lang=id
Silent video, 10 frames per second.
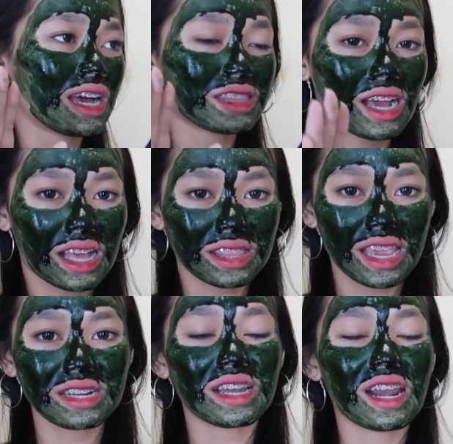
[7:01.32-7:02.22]

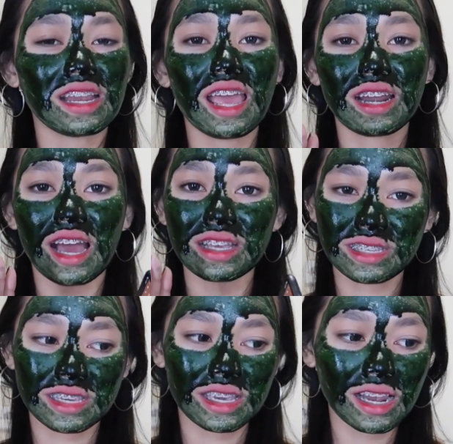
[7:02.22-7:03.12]
dikata-katain karena dia anak
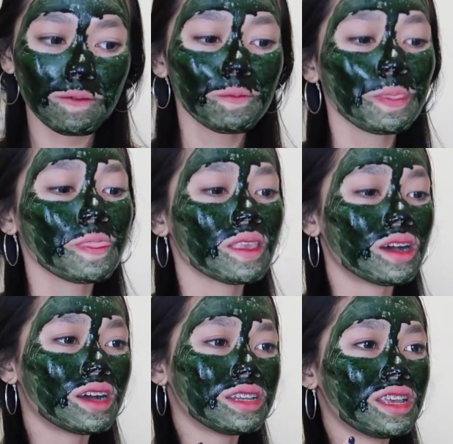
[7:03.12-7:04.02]
kecil
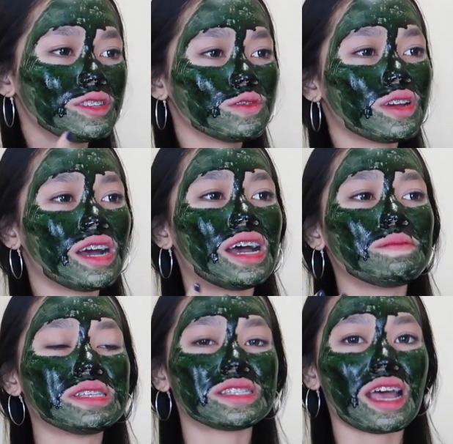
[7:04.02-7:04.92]
uh, dia
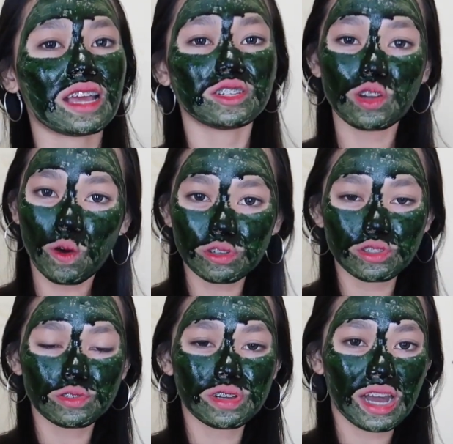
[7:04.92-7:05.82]
juga bisa
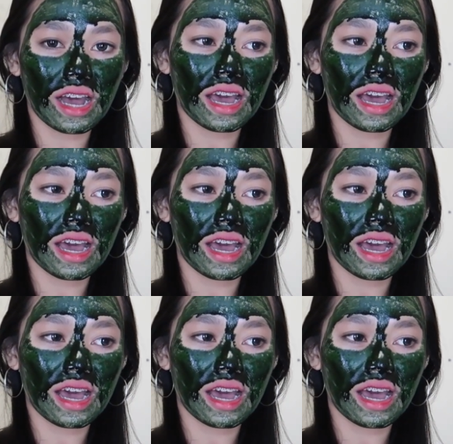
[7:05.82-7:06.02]
down juga